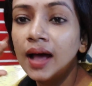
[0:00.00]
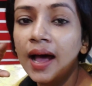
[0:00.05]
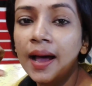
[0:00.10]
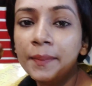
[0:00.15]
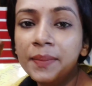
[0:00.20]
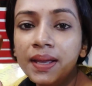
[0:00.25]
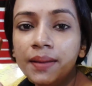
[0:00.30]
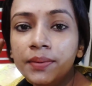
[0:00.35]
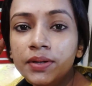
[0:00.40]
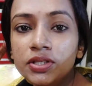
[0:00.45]

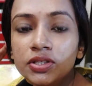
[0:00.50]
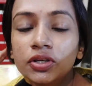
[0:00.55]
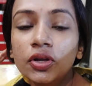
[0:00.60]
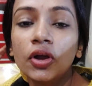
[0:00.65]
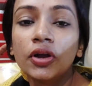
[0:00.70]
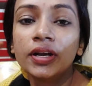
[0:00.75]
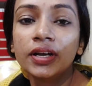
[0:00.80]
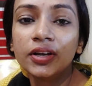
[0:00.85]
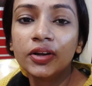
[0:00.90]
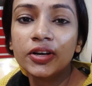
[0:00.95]
আমি আমার জন্য
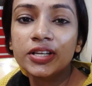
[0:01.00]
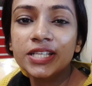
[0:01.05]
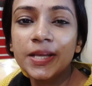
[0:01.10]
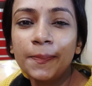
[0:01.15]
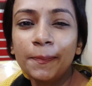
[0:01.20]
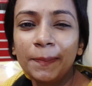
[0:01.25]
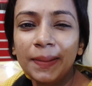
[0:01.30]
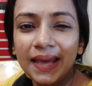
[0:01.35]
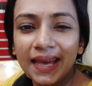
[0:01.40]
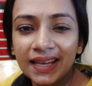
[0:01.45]
অর্ডার
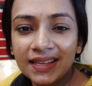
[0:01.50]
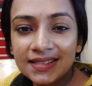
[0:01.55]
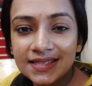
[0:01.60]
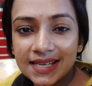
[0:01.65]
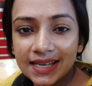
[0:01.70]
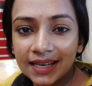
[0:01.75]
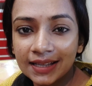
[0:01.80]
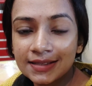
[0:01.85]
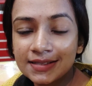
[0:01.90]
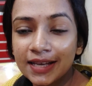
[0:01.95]
করেছি প্লেন
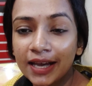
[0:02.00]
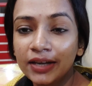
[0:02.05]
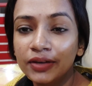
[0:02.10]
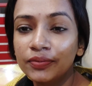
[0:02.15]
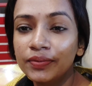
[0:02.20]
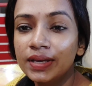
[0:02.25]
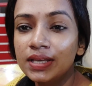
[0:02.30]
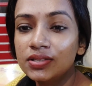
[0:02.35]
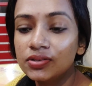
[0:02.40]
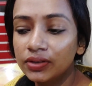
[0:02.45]
চিকেন
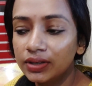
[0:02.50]
স্যান্ডউইচ